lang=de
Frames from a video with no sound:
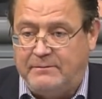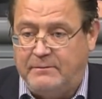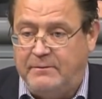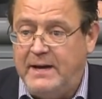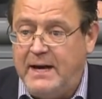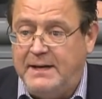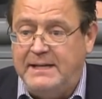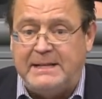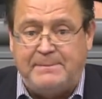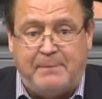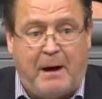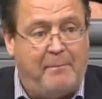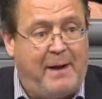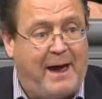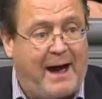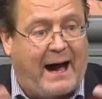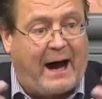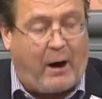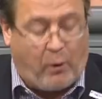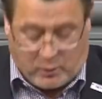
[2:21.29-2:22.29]
wir nicht mal
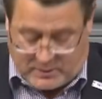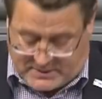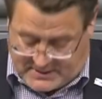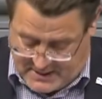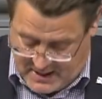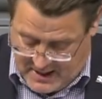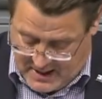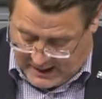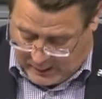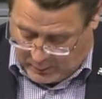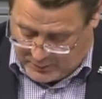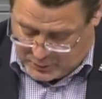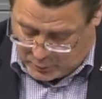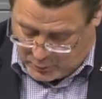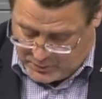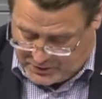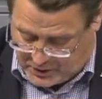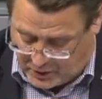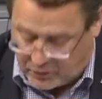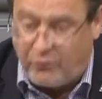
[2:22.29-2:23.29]
mehr raus aus
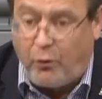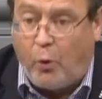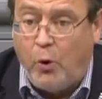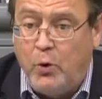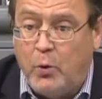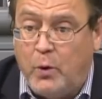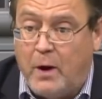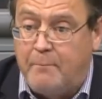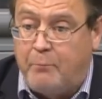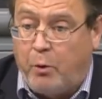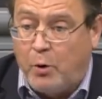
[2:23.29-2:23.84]
unseren Wohnungen.